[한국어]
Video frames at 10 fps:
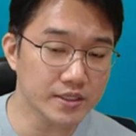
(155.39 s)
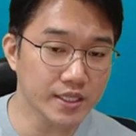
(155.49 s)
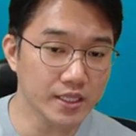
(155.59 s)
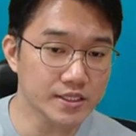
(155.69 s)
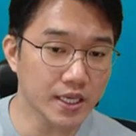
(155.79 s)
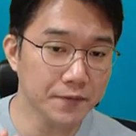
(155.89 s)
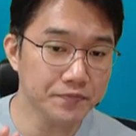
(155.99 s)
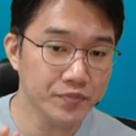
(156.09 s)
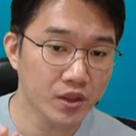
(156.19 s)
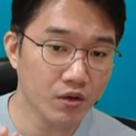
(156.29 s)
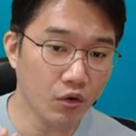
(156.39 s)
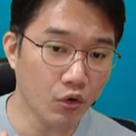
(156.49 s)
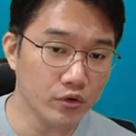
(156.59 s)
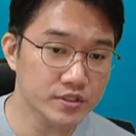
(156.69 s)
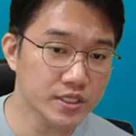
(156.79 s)
근데 이제
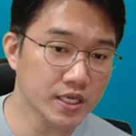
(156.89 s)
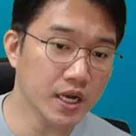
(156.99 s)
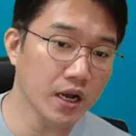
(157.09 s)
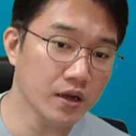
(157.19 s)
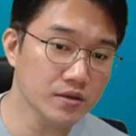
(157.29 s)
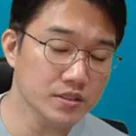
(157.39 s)
어, 제가